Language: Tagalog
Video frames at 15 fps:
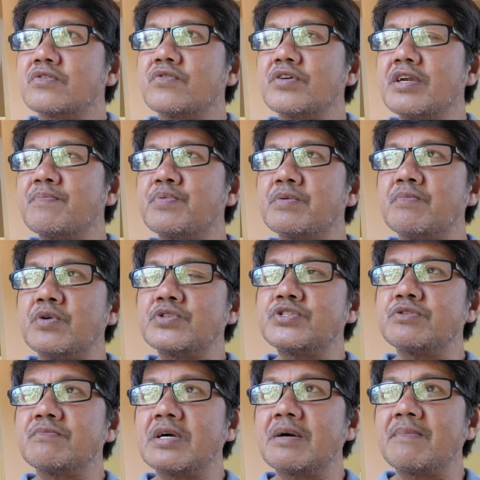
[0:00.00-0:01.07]
kung
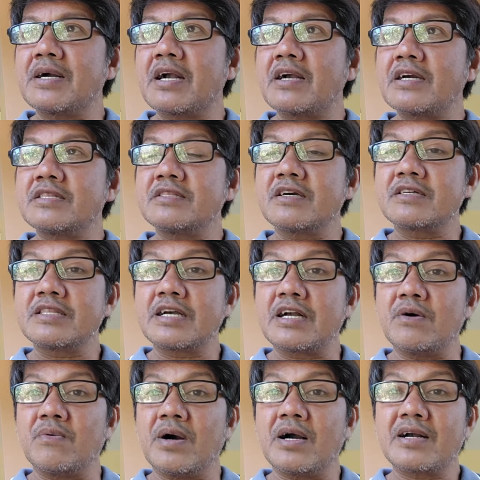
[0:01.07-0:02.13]
i-promote yung mga magagandang
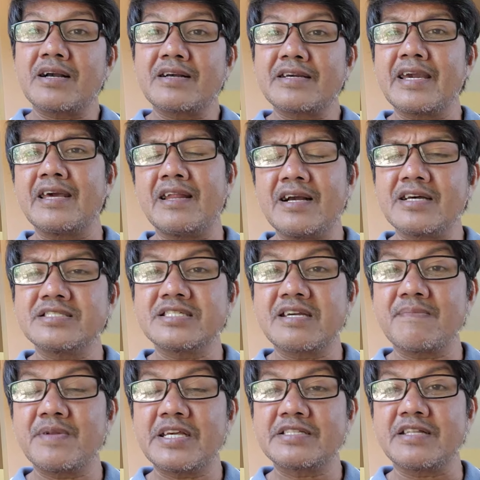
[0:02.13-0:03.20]
nagawa, kaya lang kasi
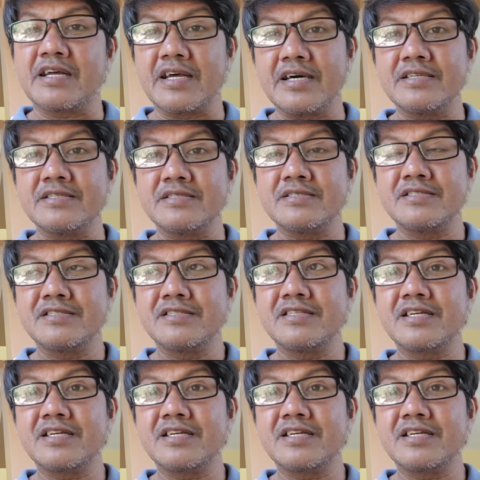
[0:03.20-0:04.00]
kabaliktaran.